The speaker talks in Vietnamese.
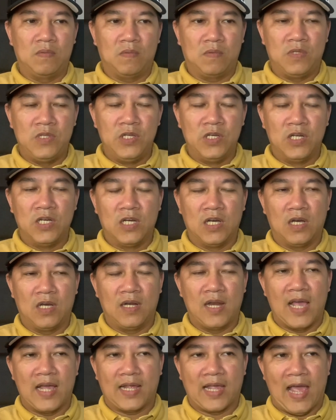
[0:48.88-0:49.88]
vừa
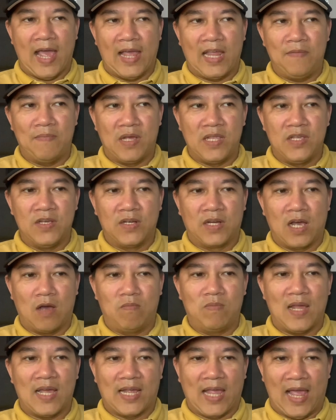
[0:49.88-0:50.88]
lá cải mà vừa
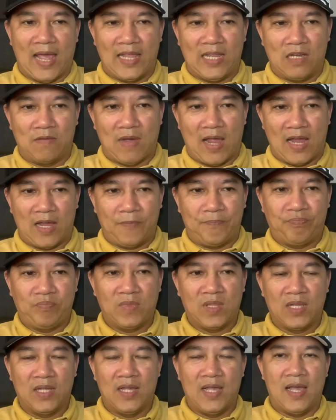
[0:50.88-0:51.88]
không lá cải các bạn
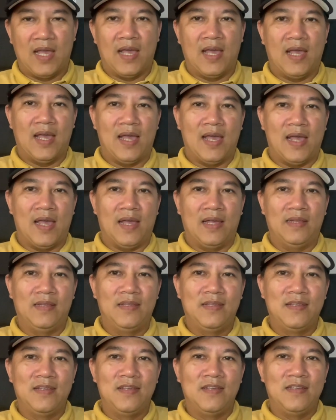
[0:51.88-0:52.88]
à
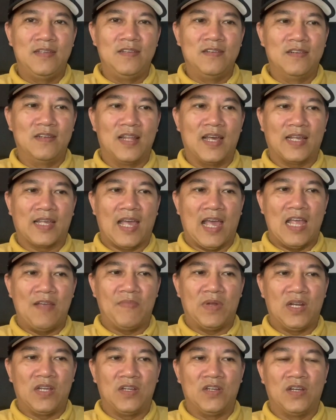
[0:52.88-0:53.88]
vừa lá cải
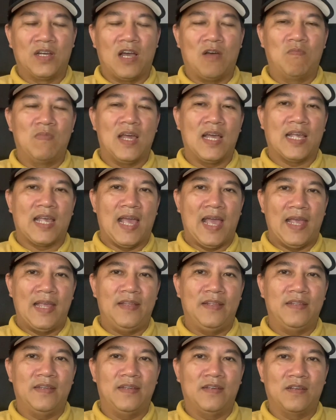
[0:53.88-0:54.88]
mà nó vừa không lá
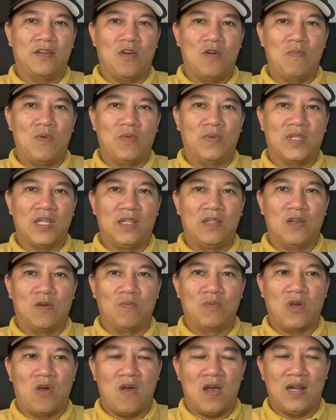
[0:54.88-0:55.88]
cải có một tin
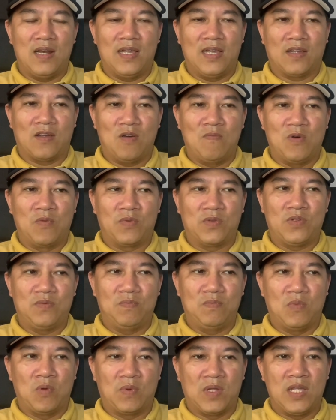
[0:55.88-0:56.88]
đồn đoán là có một
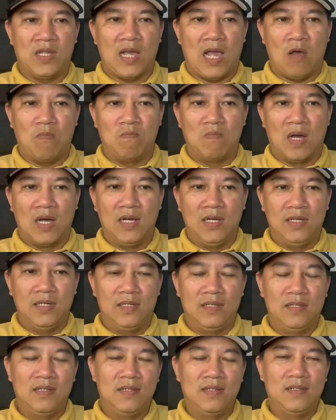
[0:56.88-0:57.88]
một cái ông bự
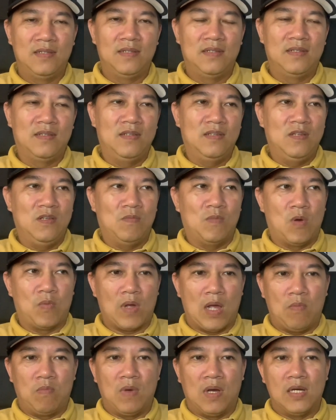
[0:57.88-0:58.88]

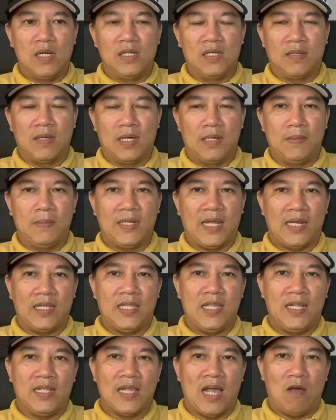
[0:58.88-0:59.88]
một ông bự trên ngành
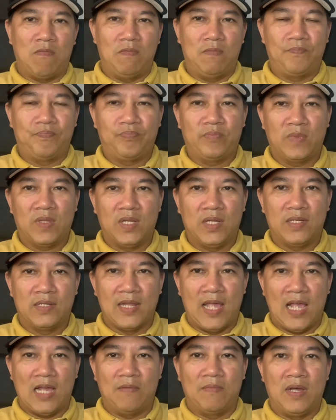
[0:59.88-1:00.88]
truyền thông
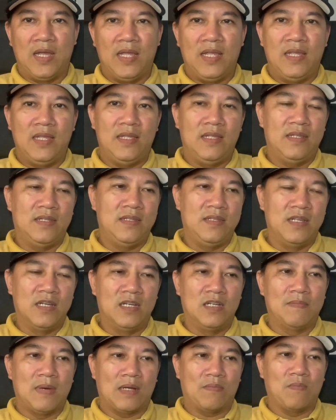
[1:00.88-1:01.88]
đang bị
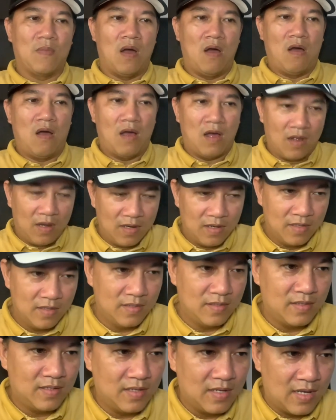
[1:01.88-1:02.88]
giữ bắt bo
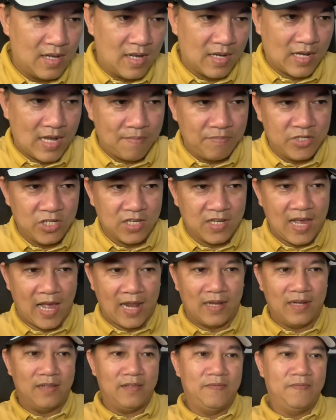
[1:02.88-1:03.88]
à, cấm xuất
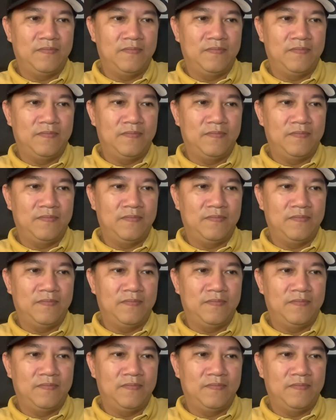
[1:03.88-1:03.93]
cảnh